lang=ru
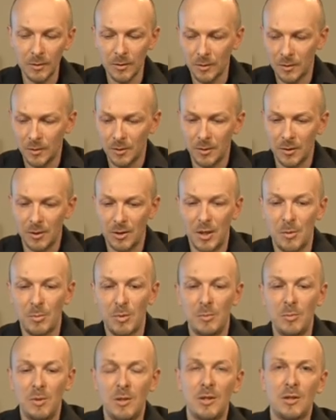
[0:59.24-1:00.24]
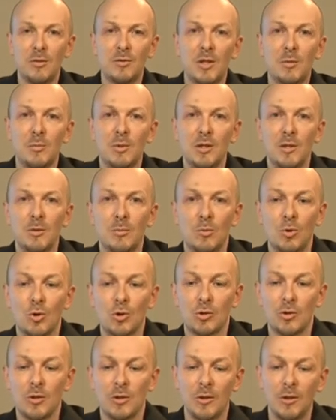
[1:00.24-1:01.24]
Э, тем не менее, всем этим
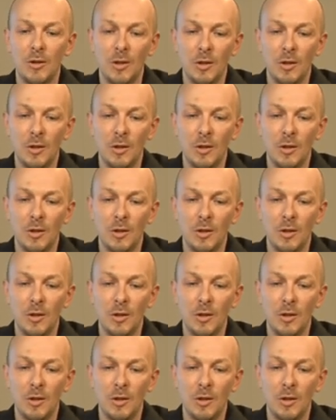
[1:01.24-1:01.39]
можно